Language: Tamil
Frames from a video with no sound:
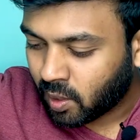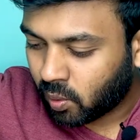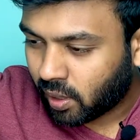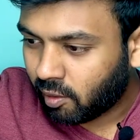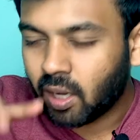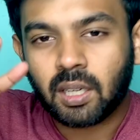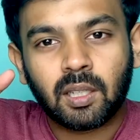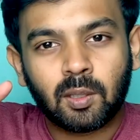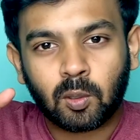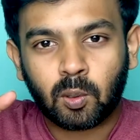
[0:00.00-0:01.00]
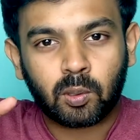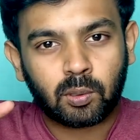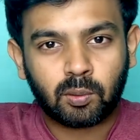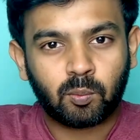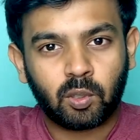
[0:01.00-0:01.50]
ஓகேவா ஸோ
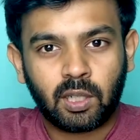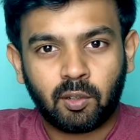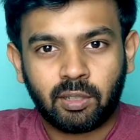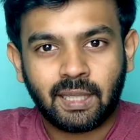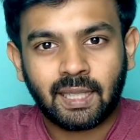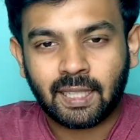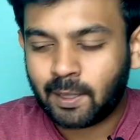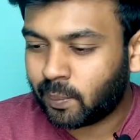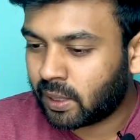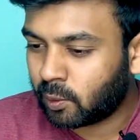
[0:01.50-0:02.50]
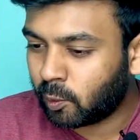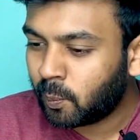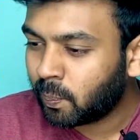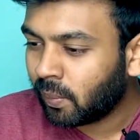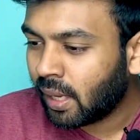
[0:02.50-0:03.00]
முதல்ல கொஷின் என்னென்னு பார்த்துருவோம்